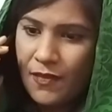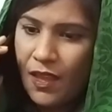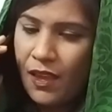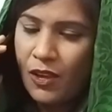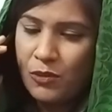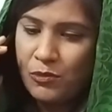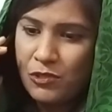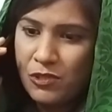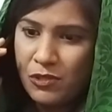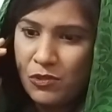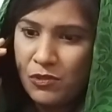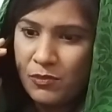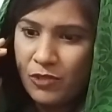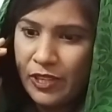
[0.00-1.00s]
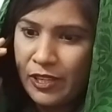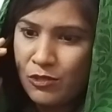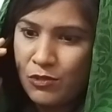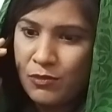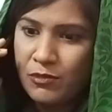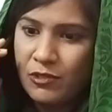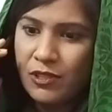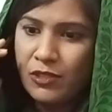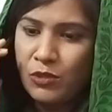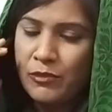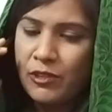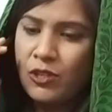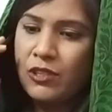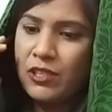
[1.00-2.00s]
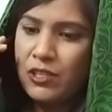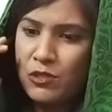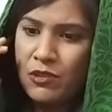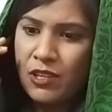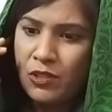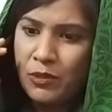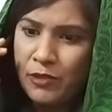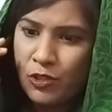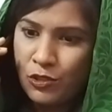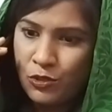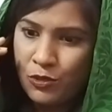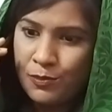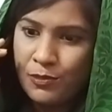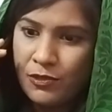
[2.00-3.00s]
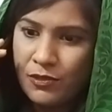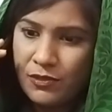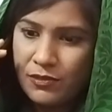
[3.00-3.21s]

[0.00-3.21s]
হ্যাঁ অবশ্যই শুনবো কেন শুনবো না তোমার কথা শোনা তোমার কর্তব্য